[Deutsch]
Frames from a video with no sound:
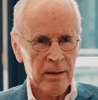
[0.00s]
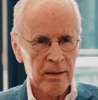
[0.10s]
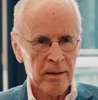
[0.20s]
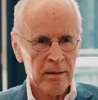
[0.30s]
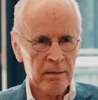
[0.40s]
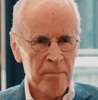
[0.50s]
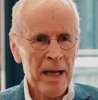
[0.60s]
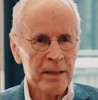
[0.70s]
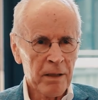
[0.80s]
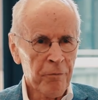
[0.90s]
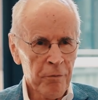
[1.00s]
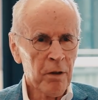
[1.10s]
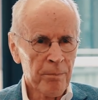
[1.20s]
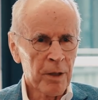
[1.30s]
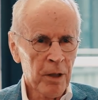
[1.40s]
äh,
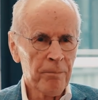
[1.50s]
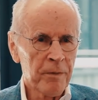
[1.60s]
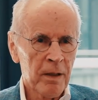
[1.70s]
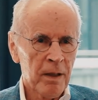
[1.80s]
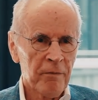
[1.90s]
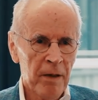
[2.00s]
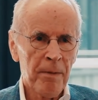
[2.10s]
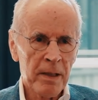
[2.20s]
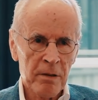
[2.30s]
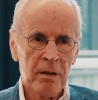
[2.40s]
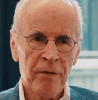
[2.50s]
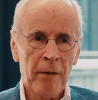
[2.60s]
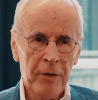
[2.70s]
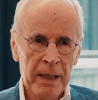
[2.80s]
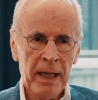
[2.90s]
Machtgefühle bekommt, wenn man so eine
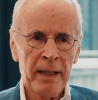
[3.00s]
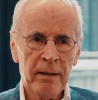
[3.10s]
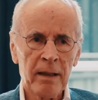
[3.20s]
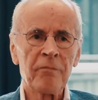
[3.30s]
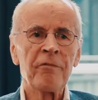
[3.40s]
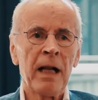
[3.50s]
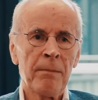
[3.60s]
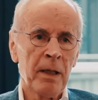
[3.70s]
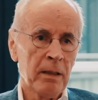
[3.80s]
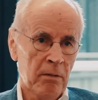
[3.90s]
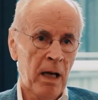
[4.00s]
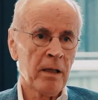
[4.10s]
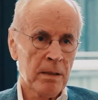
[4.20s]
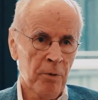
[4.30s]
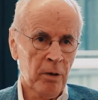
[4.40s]
Waffe in der Hand hat, weil man
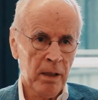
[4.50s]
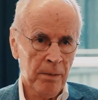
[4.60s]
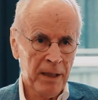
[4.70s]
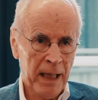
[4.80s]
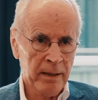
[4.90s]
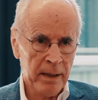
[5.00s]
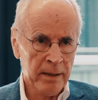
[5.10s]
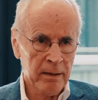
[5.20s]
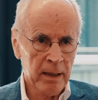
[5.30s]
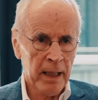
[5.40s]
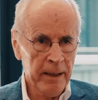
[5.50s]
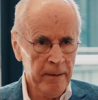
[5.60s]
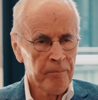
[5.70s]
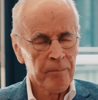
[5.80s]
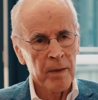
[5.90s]
alles Mögliche mit anrichten
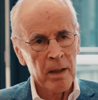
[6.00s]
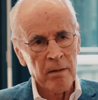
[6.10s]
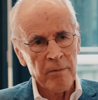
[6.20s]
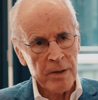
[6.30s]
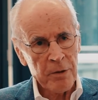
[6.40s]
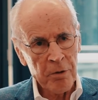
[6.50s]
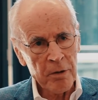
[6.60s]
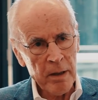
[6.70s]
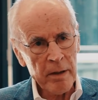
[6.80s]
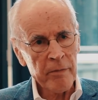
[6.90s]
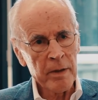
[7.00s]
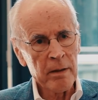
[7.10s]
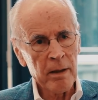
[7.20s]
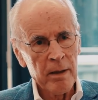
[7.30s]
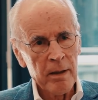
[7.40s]
kann weil sie tödlich
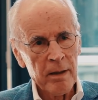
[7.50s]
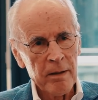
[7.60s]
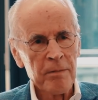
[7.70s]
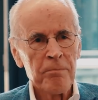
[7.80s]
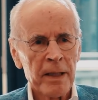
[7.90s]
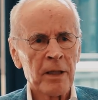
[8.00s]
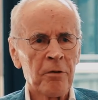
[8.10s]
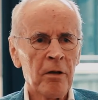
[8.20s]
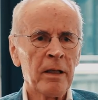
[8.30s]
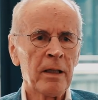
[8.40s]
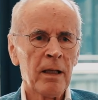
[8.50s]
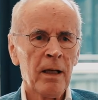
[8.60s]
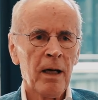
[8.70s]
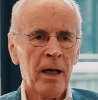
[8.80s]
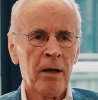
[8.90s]
sind und man natürlich
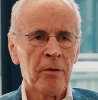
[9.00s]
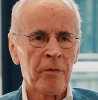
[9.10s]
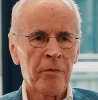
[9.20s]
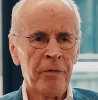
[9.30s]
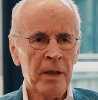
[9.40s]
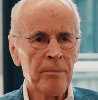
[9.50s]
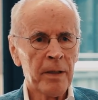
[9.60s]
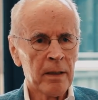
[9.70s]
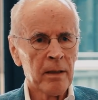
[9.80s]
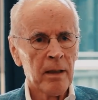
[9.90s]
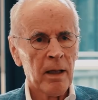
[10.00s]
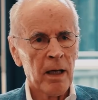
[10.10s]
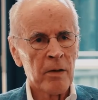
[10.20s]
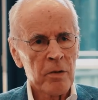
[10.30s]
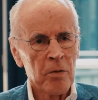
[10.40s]
aus Filmen,
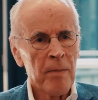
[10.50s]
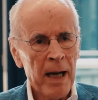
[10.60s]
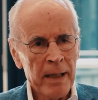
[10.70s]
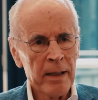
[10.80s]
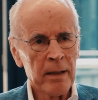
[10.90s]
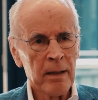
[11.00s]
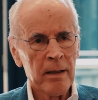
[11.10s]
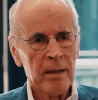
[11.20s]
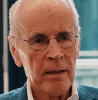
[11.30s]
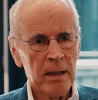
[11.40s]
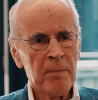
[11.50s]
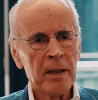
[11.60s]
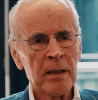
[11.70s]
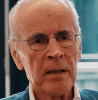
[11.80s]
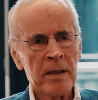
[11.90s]
aus Romanen immer
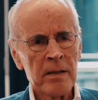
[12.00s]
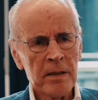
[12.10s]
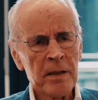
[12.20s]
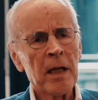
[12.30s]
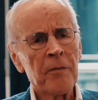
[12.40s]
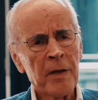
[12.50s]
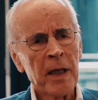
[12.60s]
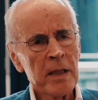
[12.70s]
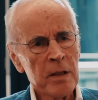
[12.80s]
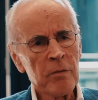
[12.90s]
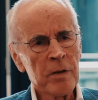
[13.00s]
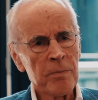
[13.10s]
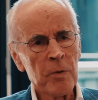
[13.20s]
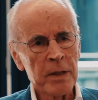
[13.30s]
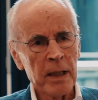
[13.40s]
dieses
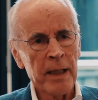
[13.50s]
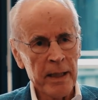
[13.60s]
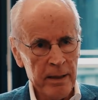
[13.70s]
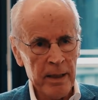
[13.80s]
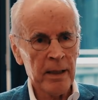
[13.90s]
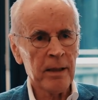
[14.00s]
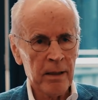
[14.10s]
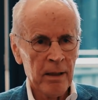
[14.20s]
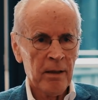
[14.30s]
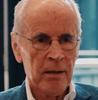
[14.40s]
Identifikationsmuster kennt. Ich